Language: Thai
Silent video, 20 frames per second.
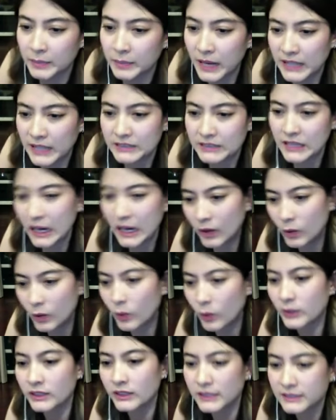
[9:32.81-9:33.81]
มาจากค
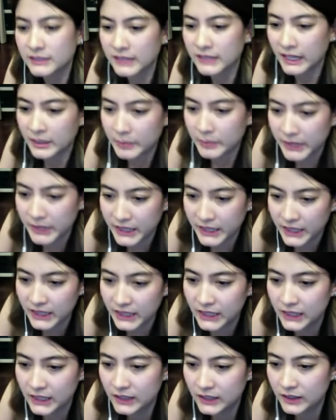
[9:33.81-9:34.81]
นนิสัยไม่ดี